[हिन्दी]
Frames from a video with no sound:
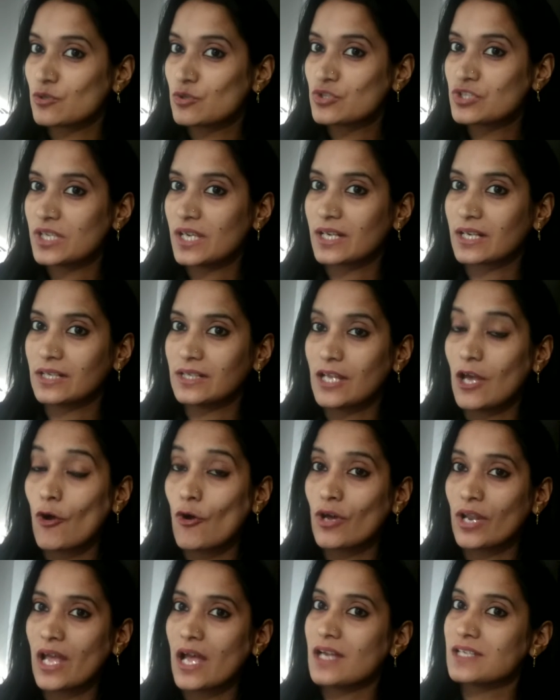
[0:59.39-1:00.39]
ज़रूर शेयर करना
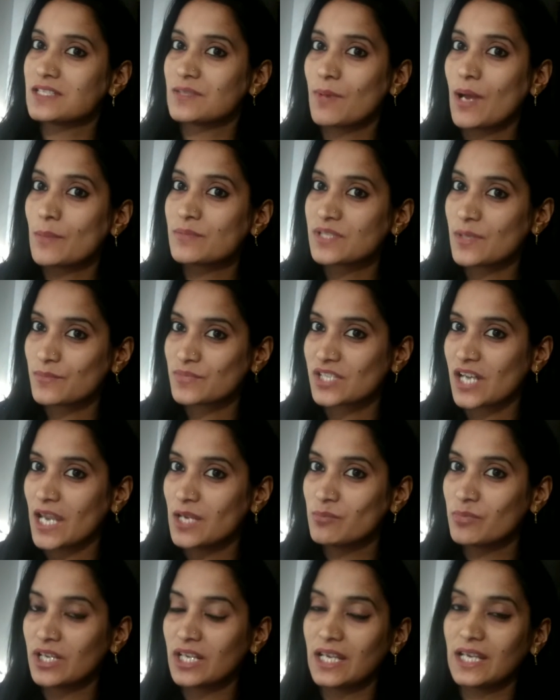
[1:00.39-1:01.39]
और हाँ जब आप
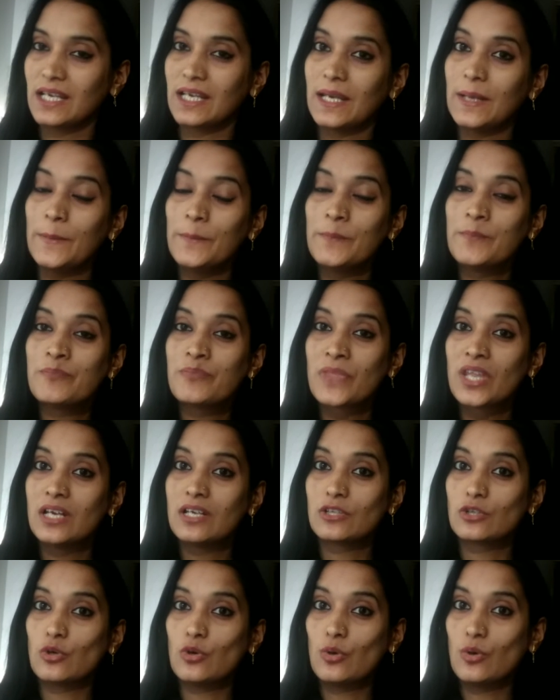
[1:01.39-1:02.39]
सब्सक्राइब करेंगे
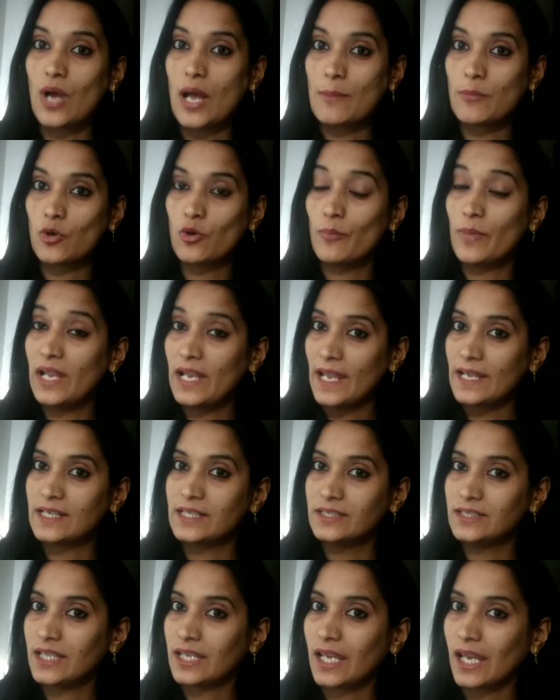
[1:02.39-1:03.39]
तो आपको बेल
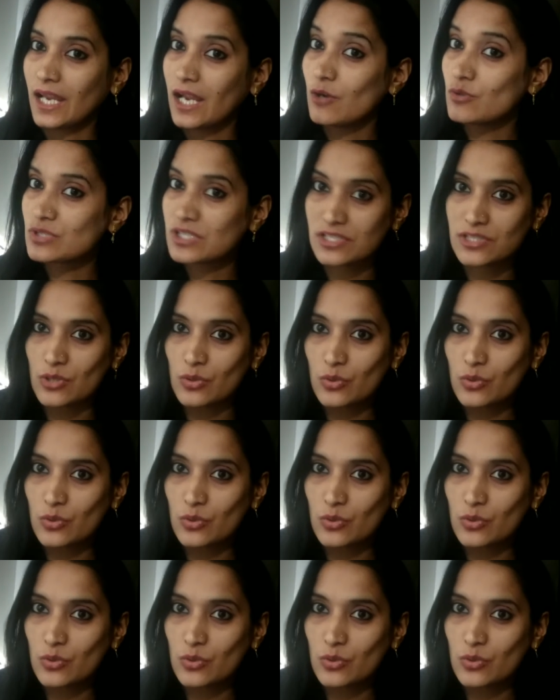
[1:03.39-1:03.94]
आइकन दिखेगा उसे